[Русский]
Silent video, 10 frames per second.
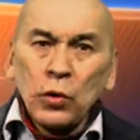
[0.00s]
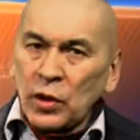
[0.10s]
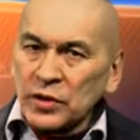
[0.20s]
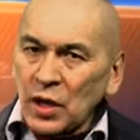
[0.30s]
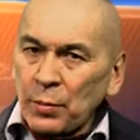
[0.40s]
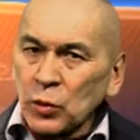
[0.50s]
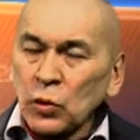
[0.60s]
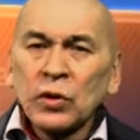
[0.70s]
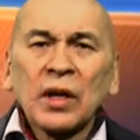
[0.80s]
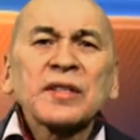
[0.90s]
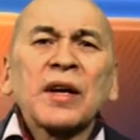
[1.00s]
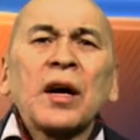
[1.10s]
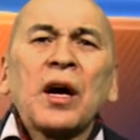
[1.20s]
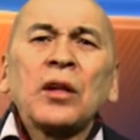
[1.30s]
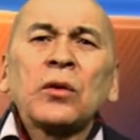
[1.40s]
юго-западу до
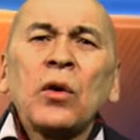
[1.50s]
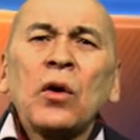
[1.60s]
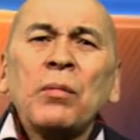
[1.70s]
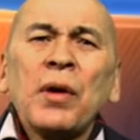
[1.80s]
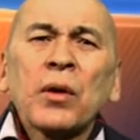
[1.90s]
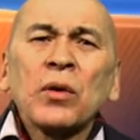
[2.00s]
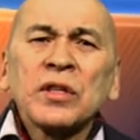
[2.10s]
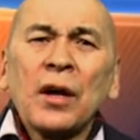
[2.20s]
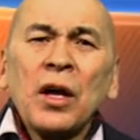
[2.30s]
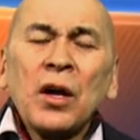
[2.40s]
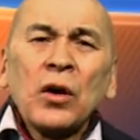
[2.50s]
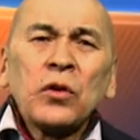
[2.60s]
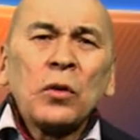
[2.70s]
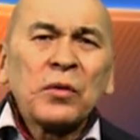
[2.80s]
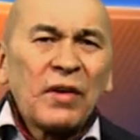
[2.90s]
43 мороза.
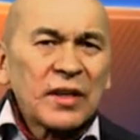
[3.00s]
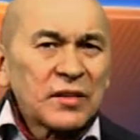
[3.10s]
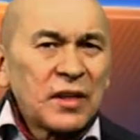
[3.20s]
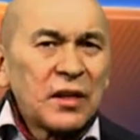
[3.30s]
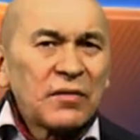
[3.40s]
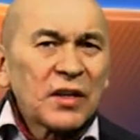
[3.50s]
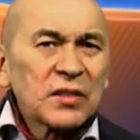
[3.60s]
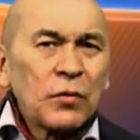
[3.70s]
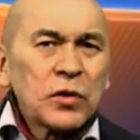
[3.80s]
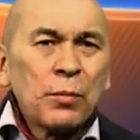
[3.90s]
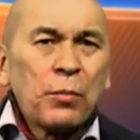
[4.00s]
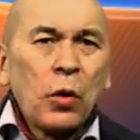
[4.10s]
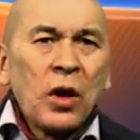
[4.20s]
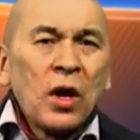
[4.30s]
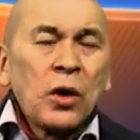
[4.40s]
Днем 23-28
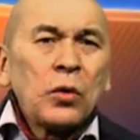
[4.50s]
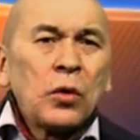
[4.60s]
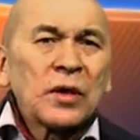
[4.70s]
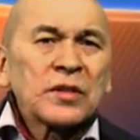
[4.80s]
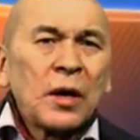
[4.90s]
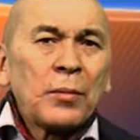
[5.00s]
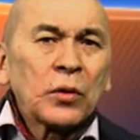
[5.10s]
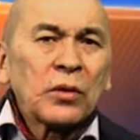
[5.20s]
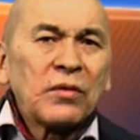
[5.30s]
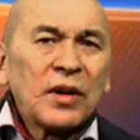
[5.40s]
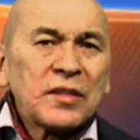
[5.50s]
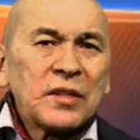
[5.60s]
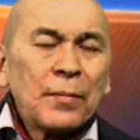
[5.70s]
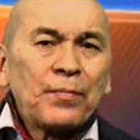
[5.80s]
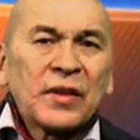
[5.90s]
по юго-западу
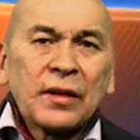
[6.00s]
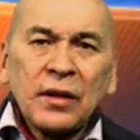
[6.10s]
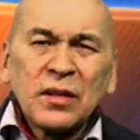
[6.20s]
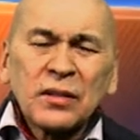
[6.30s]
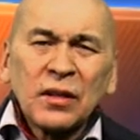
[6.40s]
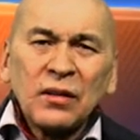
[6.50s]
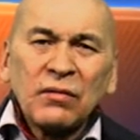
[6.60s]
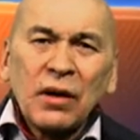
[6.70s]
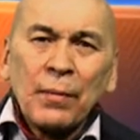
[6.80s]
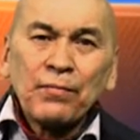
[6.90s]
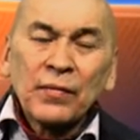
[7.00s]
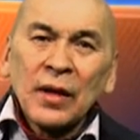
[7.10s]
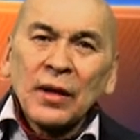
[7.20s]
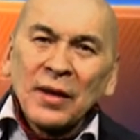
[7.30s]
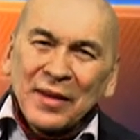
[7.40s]
27-32.
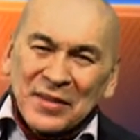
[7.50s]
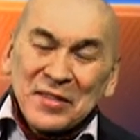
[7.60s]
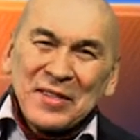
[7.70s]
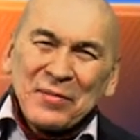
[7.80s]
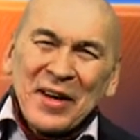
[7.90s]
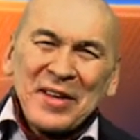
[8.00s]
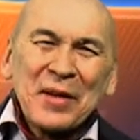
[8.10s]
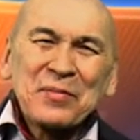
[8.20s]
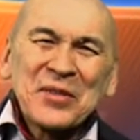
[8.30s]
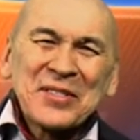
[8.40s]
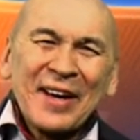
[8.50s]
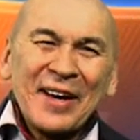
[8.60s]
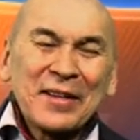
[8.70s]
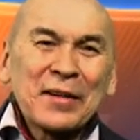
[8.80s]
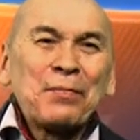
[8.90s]
Зима не
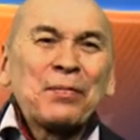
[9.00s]
отпускает.